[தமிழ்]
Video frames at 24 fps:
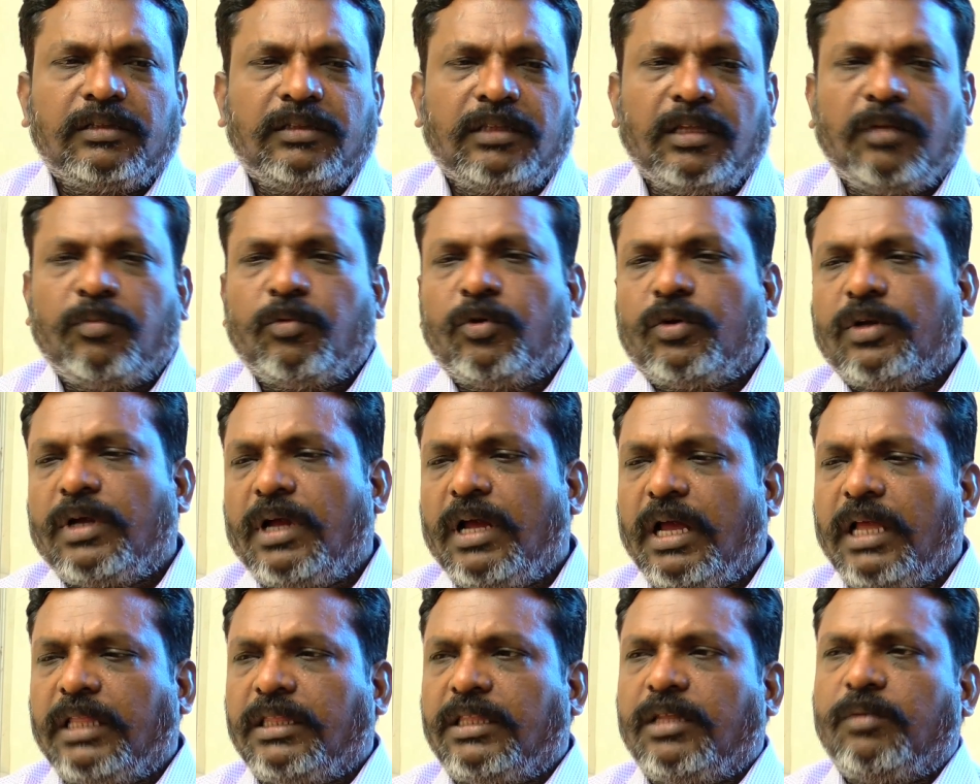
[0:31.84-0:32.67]
திமுக
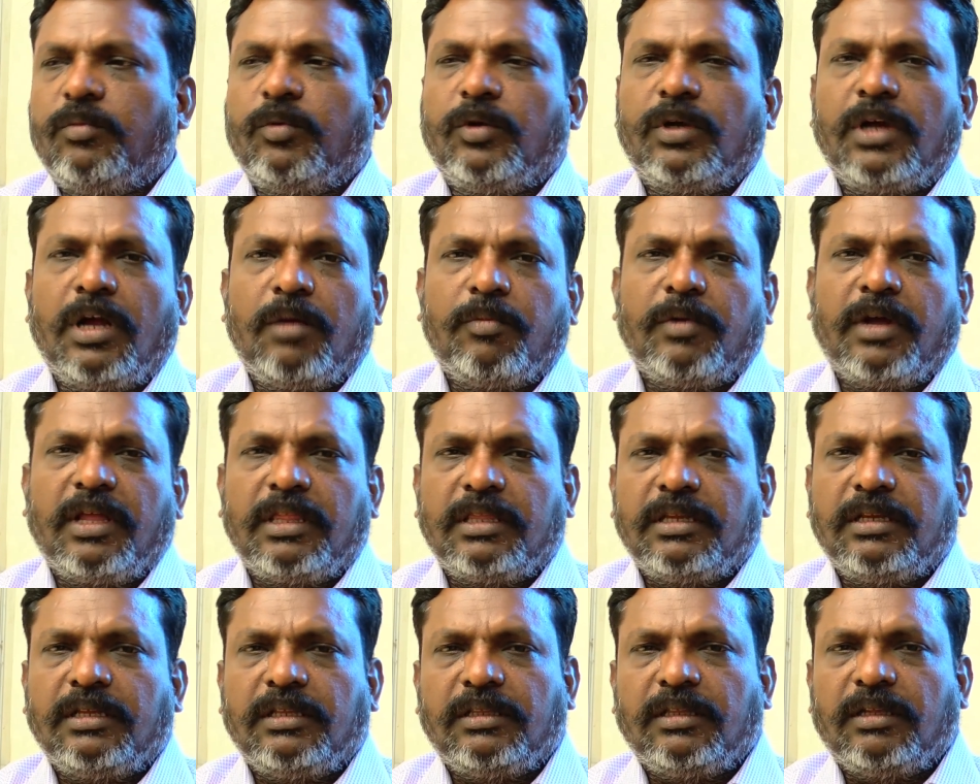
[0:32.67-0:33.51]
அதிமுக
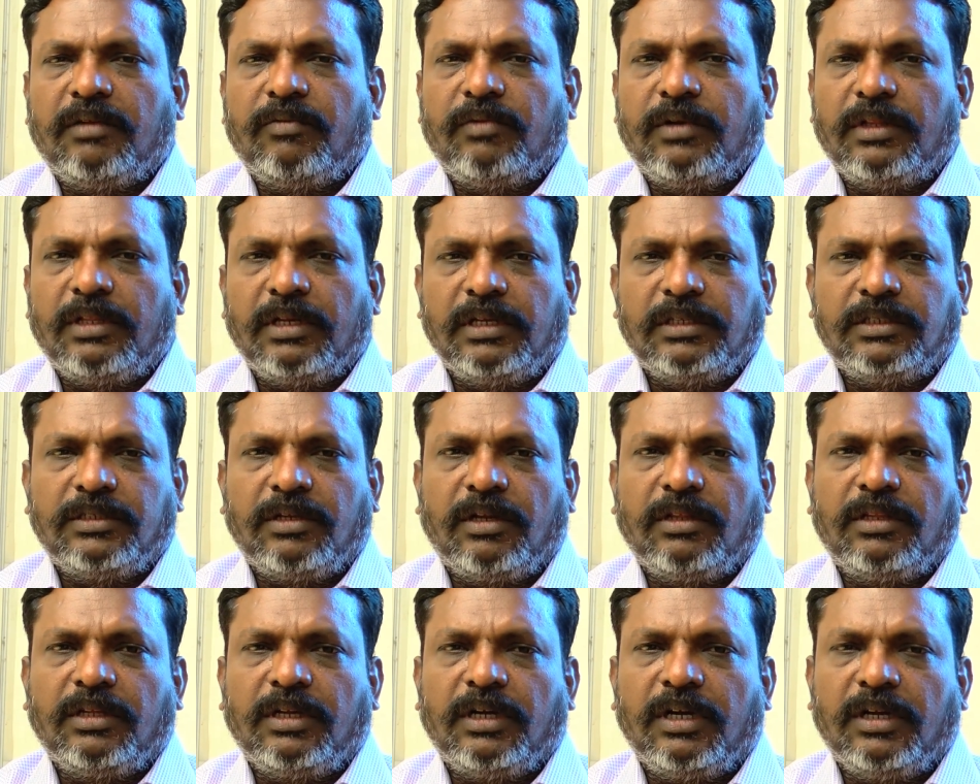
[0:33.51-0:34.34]
மாதிரி விடுதலை
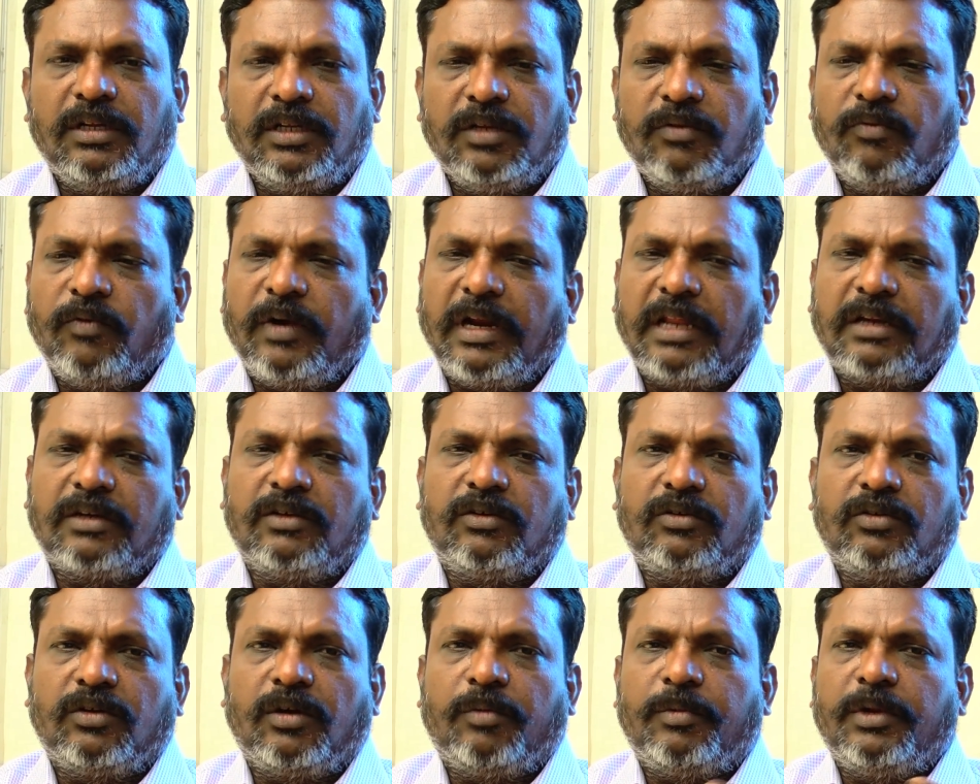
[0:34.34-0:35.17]
சிறுத்தைகளையும்
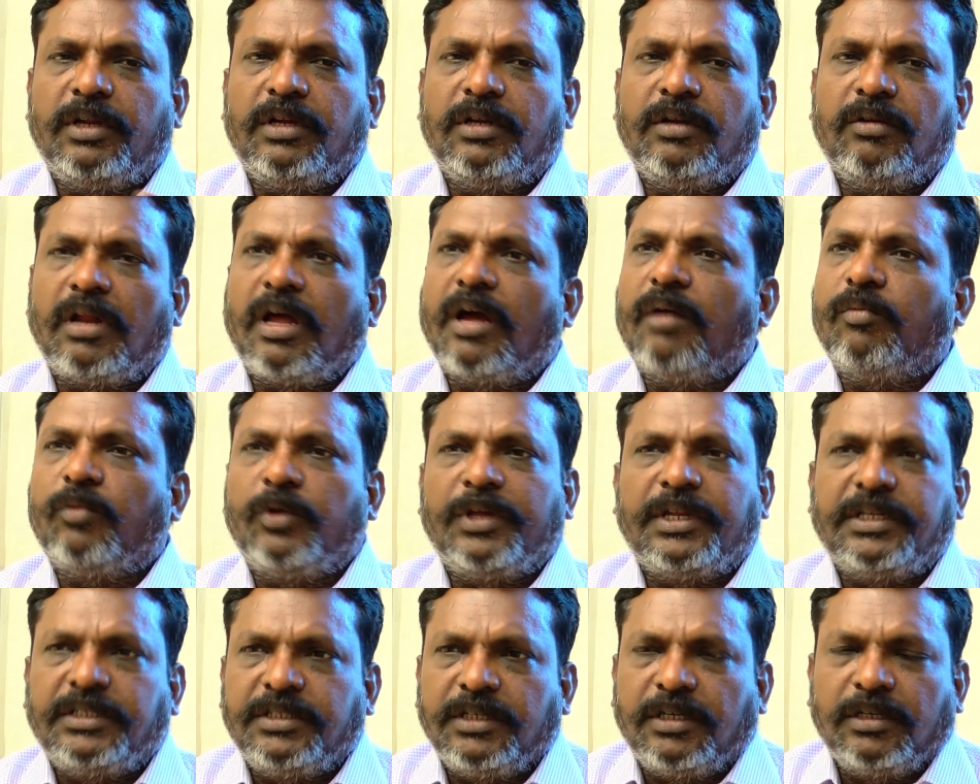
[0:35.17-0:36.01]
வளர்க்கணும் அப்படின்னு நான்
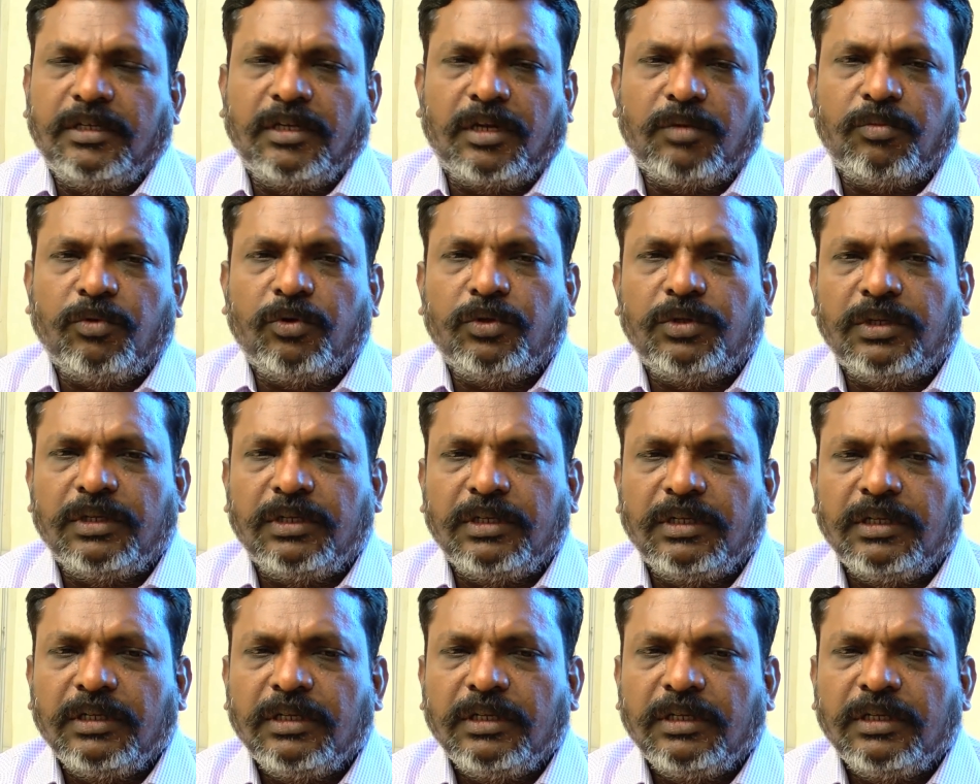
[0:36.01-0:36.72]
முயற்சி எடுக்கிற போது